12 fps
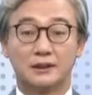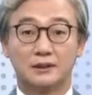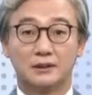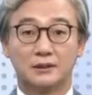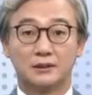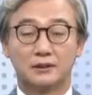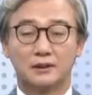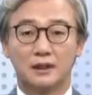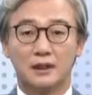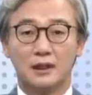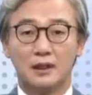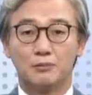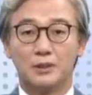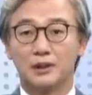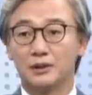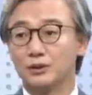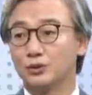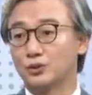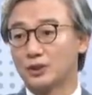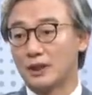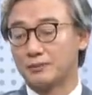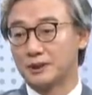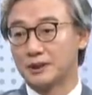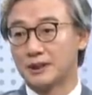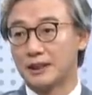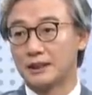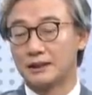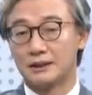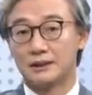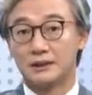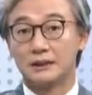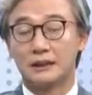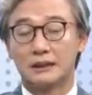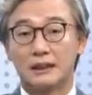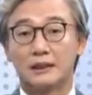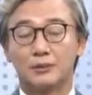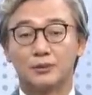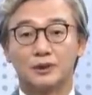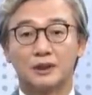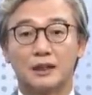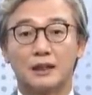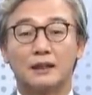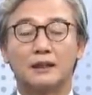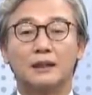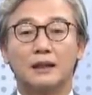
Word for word: 이런 것들은 별건 수사 비슷하게 이제 진행이 되다 보니까